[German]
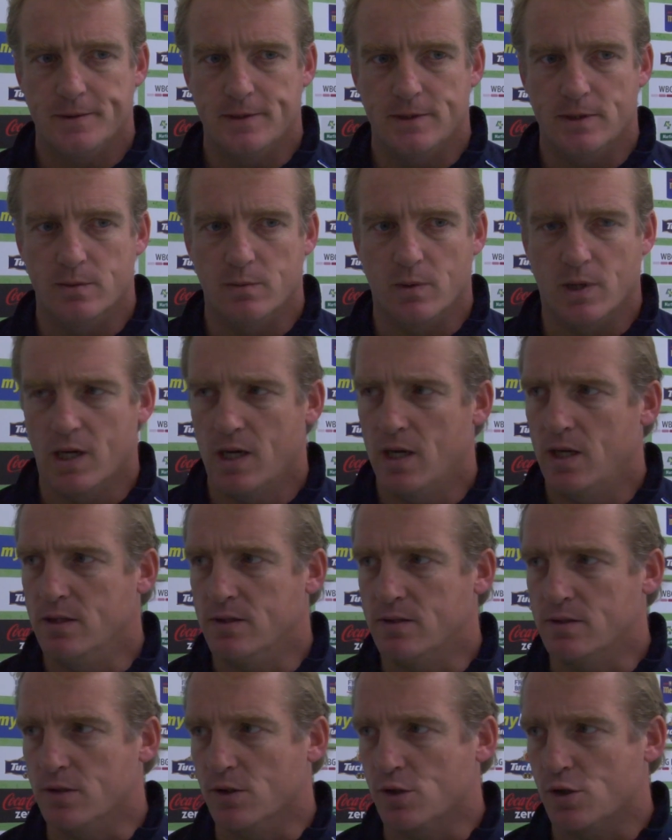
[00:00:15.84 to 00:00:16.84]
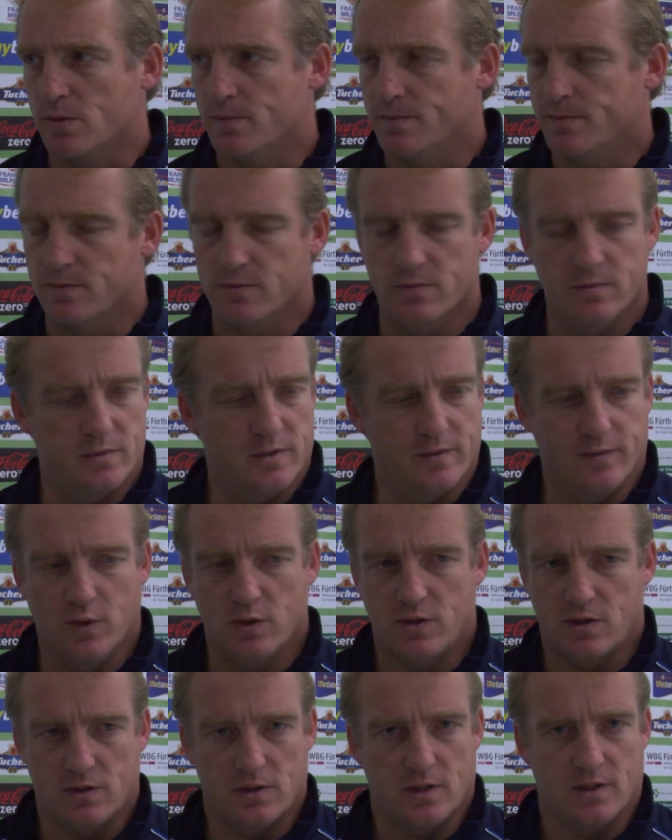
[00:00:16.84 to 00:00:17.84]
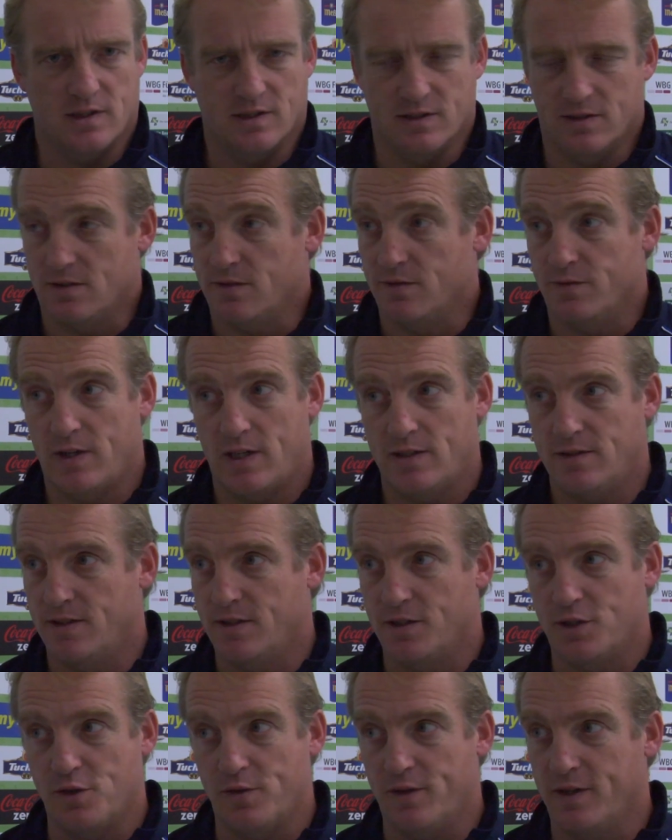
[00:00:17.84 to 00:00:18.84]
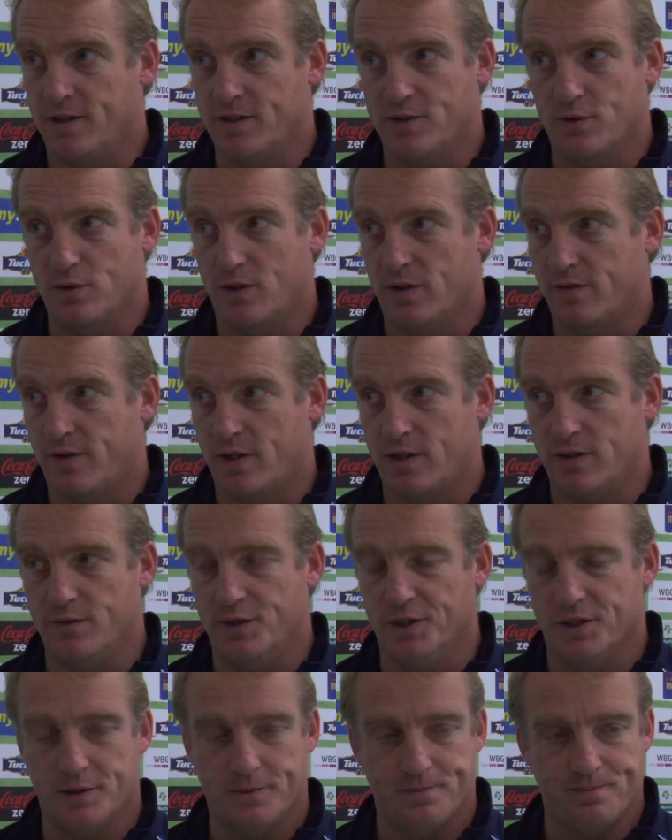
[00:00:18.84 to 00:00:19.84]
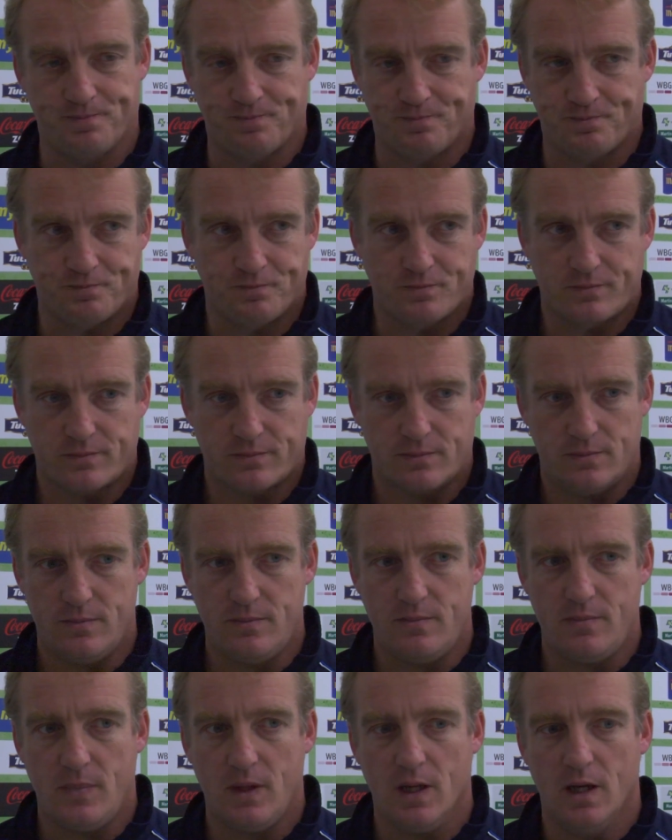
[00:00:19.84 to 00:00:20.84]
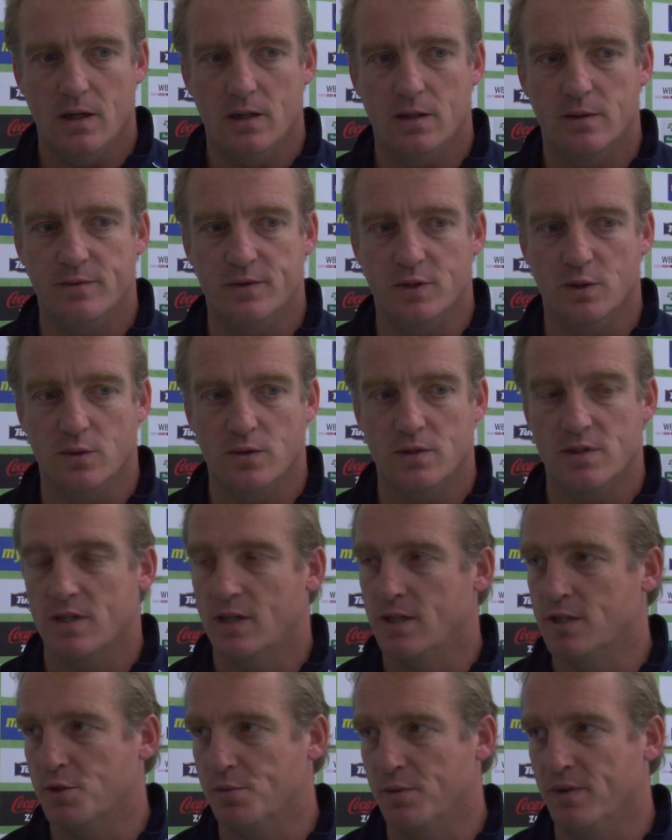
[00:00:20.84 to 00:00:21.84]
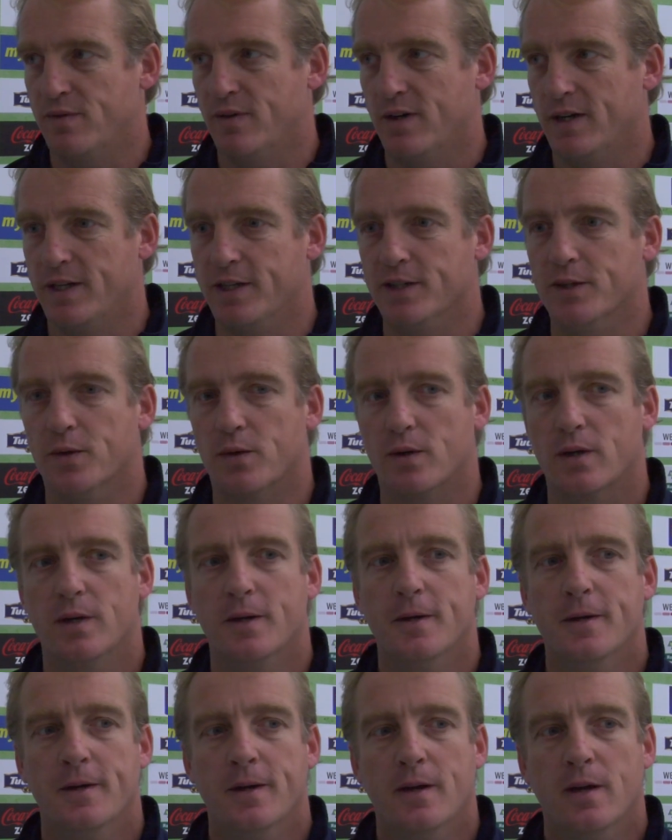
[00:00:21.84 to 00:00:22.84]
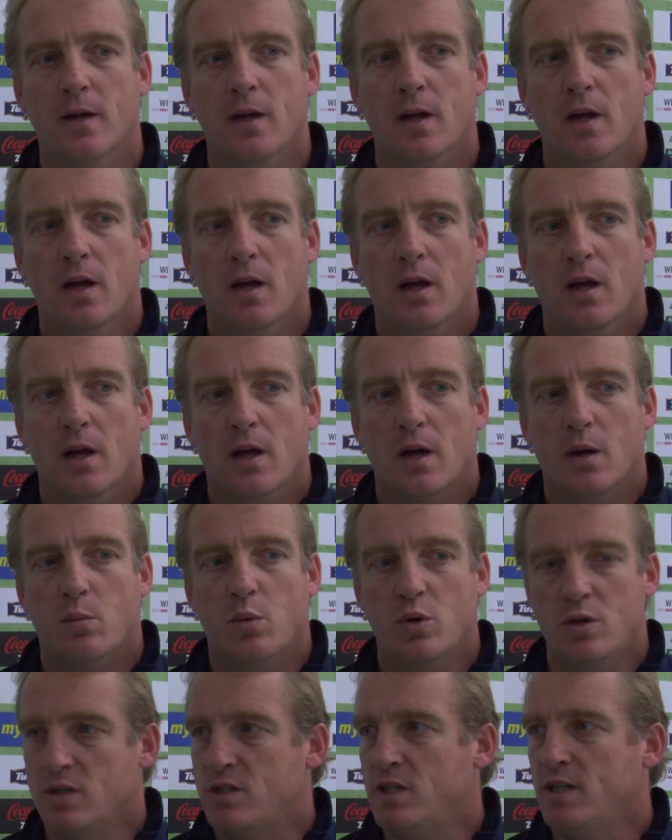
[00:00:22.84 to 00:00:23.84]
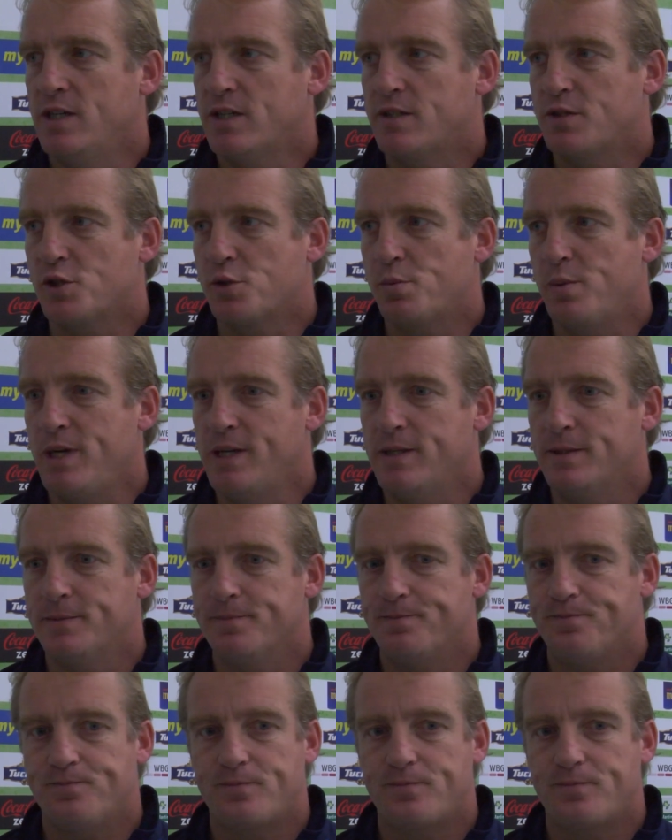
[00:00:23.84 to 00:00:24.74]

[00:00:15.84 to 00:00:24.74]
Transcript: Ähm, realistisch. Wir wussten, dass es ein wahnsinnig schwieriges Unterfangen wird, äh, für uns als Spielvereinigung Bundesliga zu spielen.